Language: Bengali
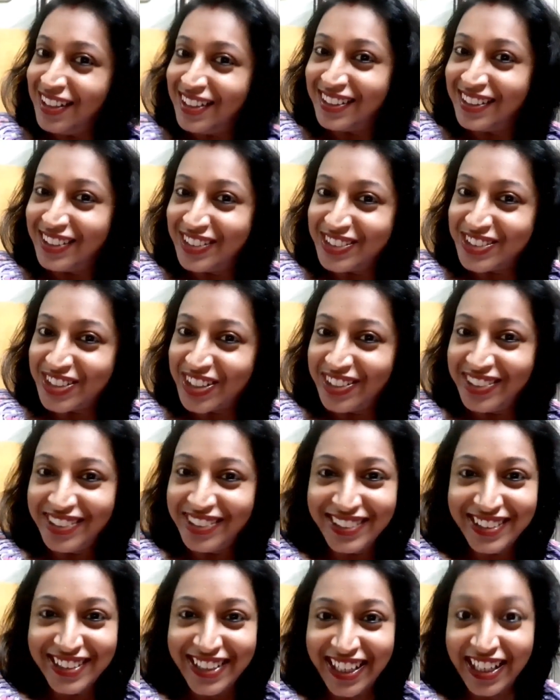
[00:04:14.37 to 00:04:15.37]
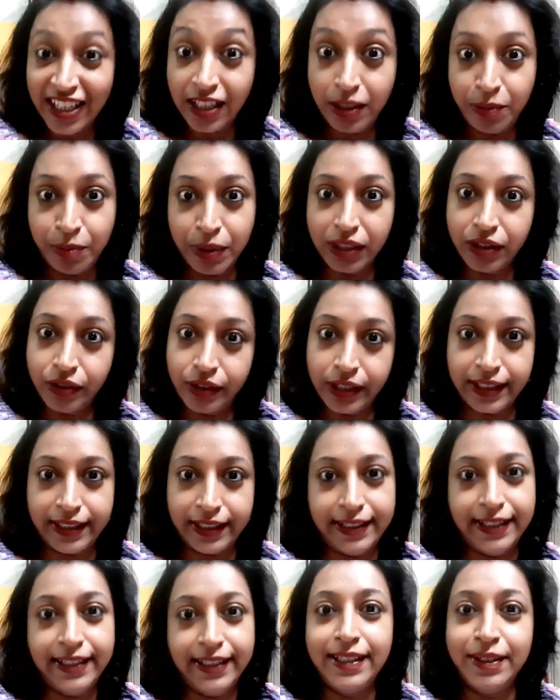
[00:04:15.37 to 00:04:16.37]
তো চলো দেখে নিই ভেতরে কি
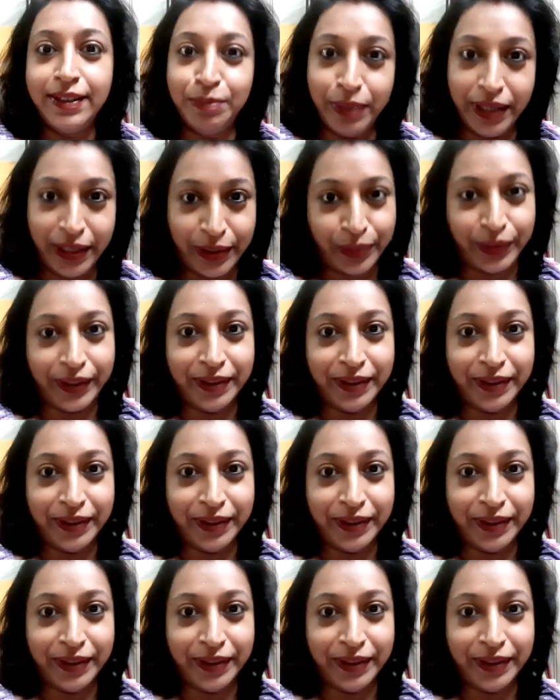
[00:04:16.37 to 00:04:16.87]
বেরোয়